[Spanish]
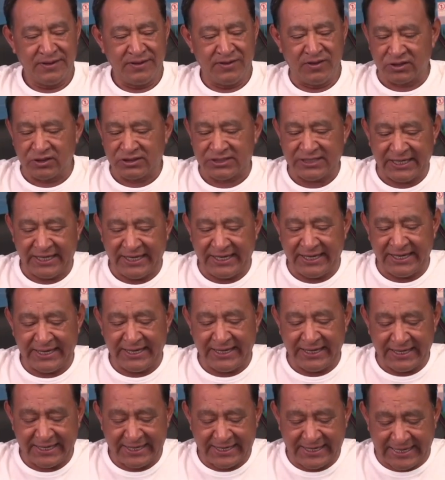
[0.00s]
no
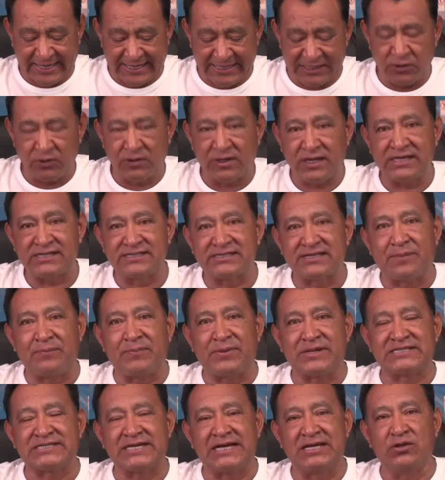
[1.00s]
sé qué es lo que está
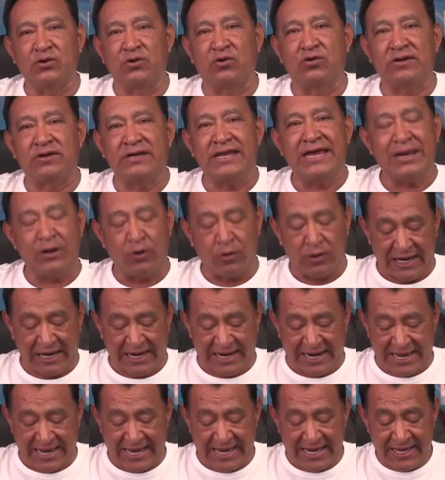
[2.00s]
pasando con él,
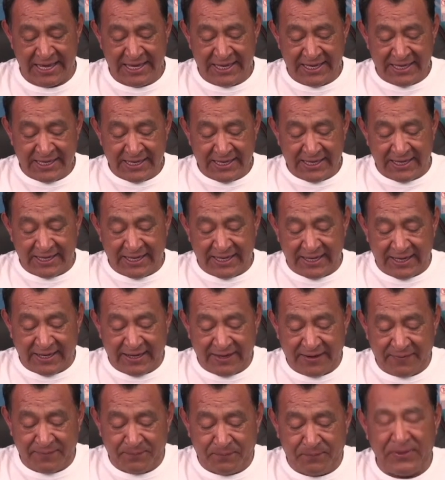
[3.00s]
ojalá
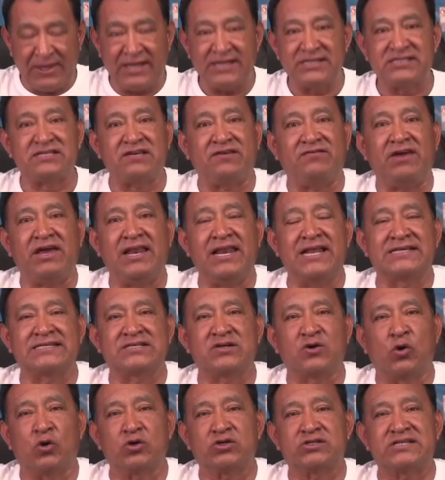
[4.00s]
eh, piense bien las
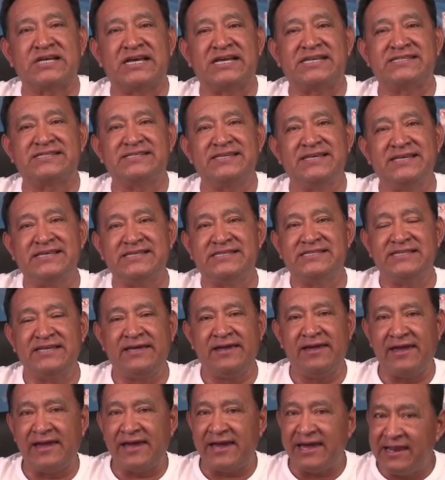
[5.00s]
cosas y
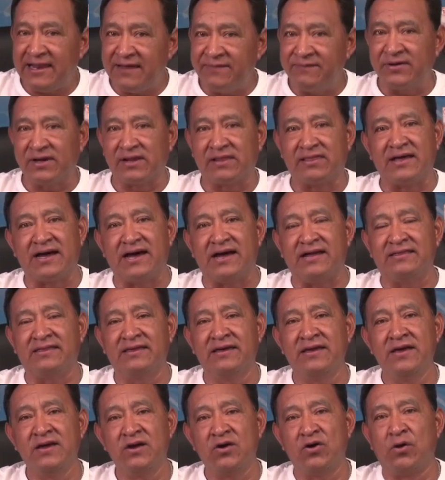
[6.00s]
si él en verdad,
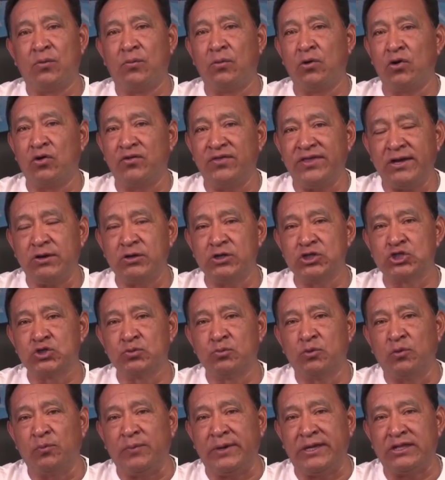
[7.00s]
como lo dijo en su
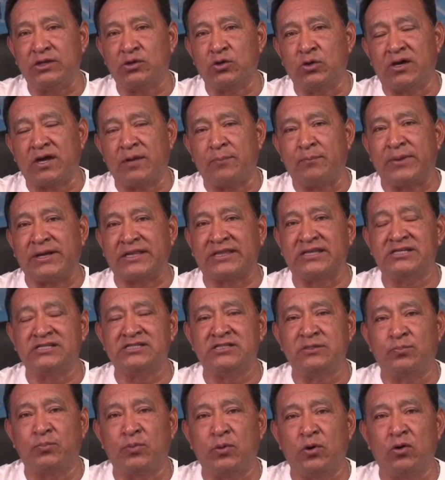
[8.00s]
momento, que
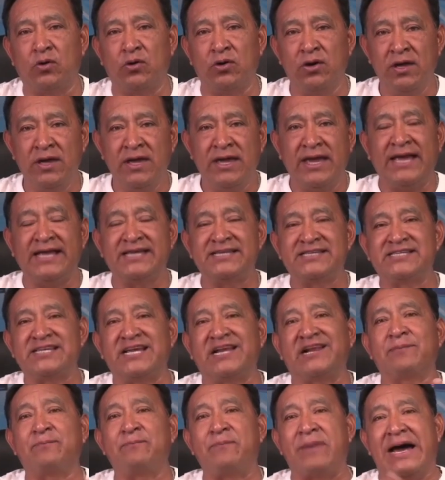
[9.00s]
participó en
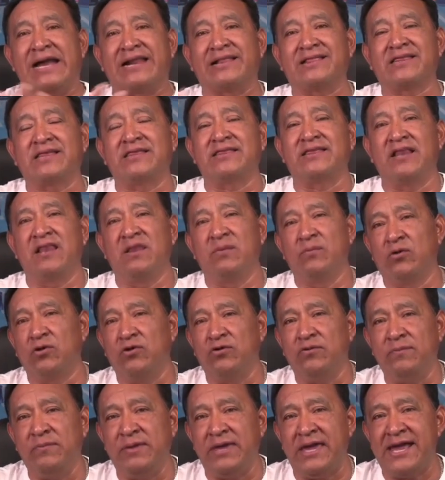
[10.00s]
ser parte del
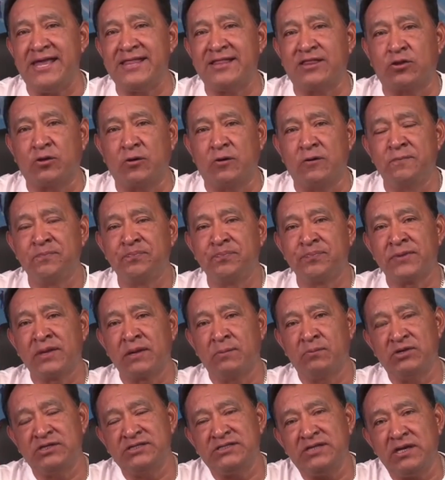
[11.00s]
movimiento,
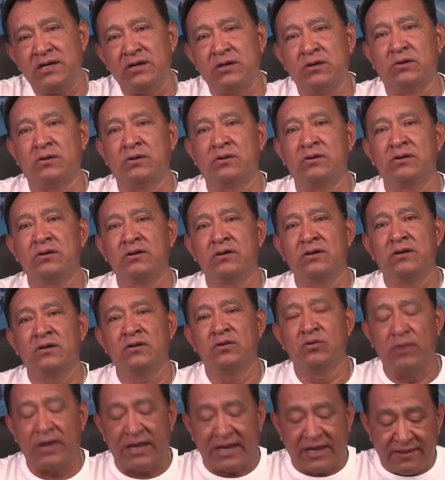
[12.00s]
pues digo,
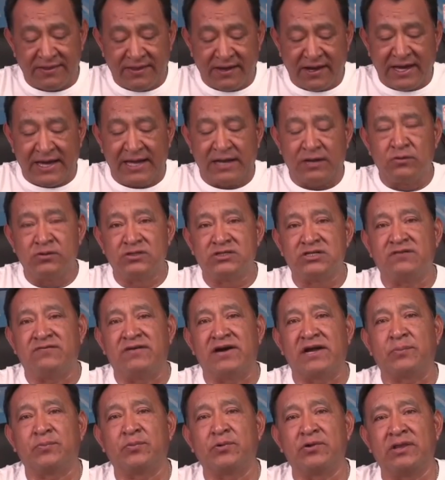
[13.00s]
no hay que dejarnos
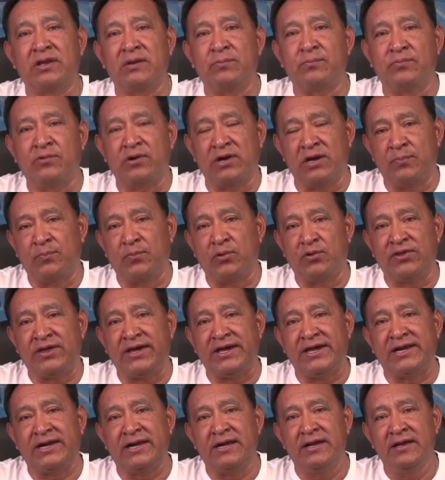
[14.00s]
llevar por el,
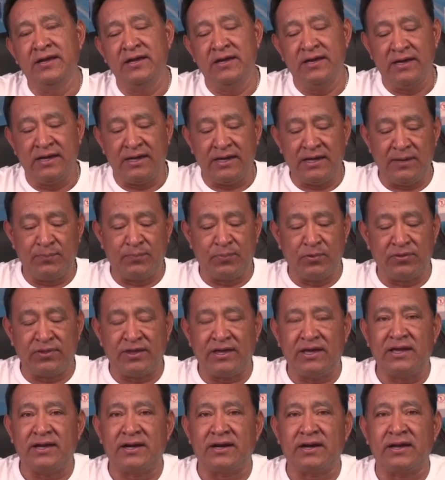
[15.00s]
poder, el
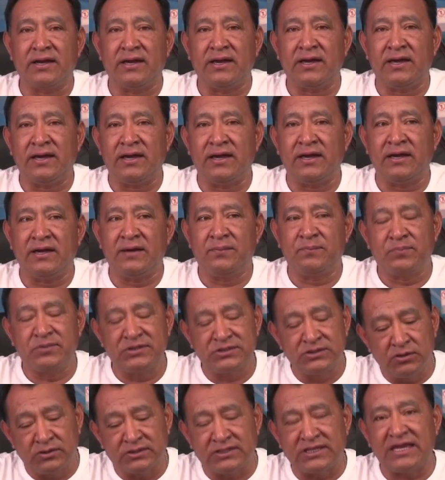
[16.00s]
poder eh,
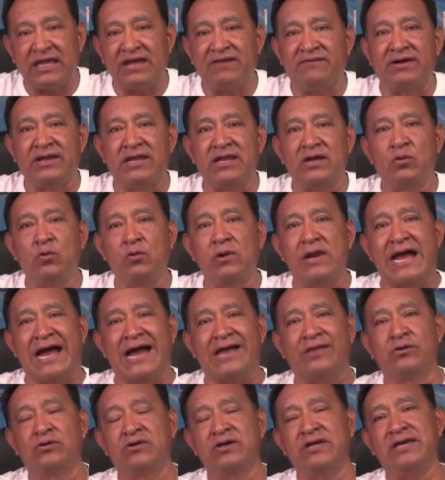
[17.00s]
pues no te lleva a ningún
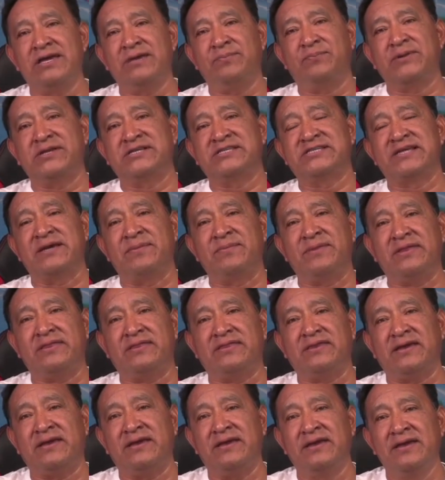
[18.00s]
lado y
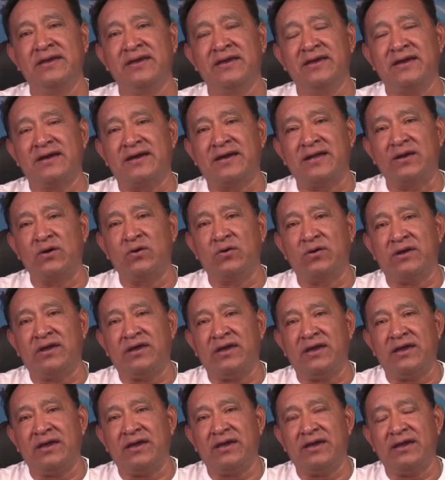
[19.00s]
precisamente creo
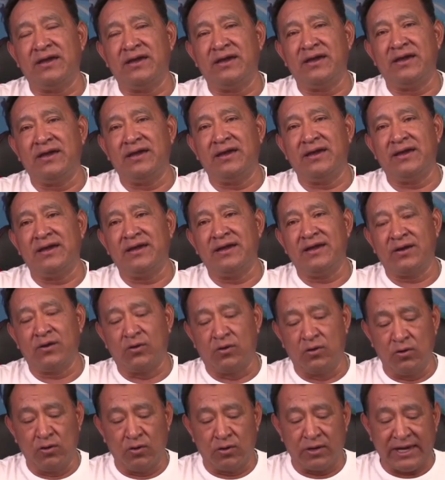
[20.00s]
que
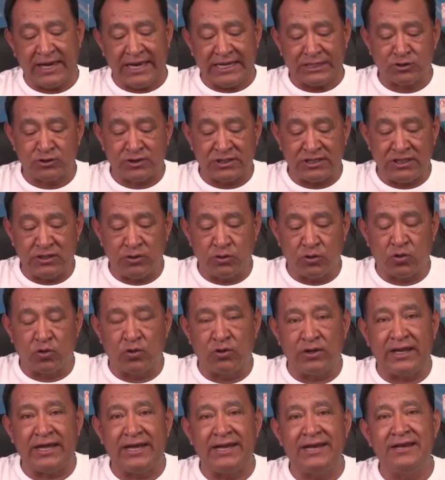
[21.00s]
con lo que ha sucedido
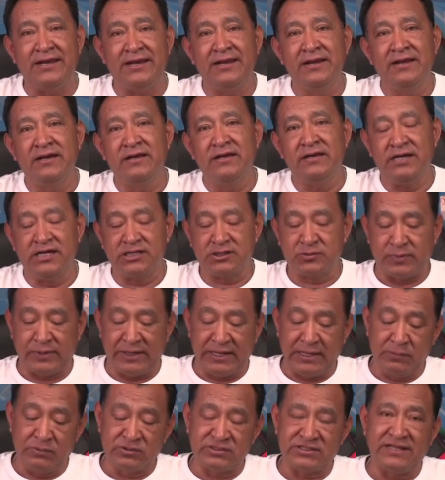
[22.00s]
con él y
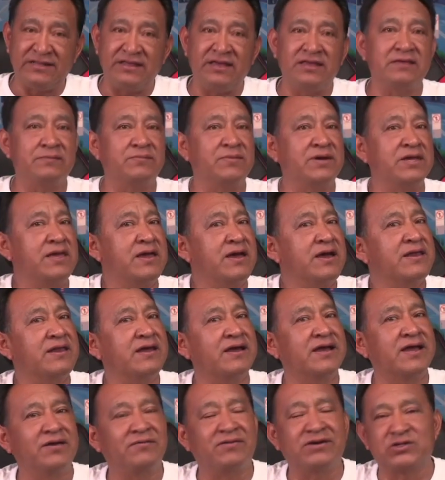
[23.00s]
esperemos el día de
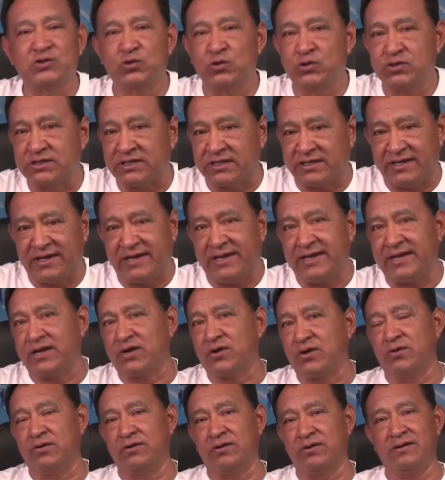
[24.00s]
mañana qué va a
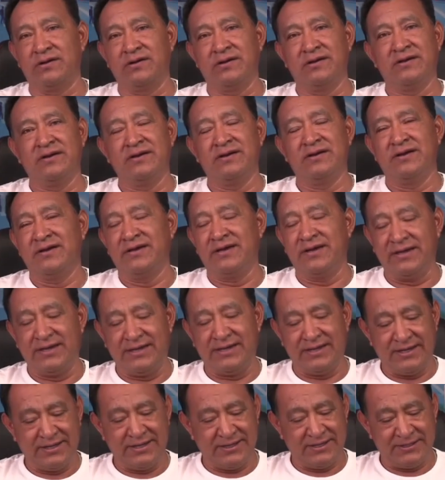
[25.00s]
suceder con
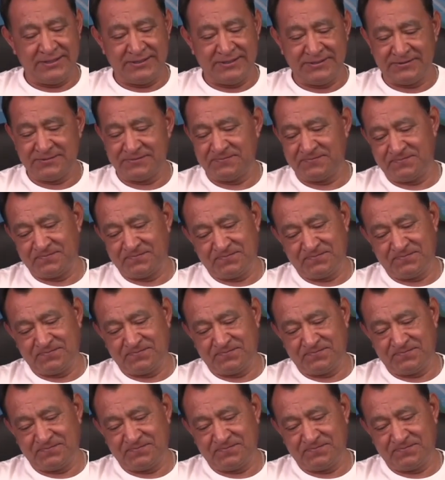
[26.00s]
eh,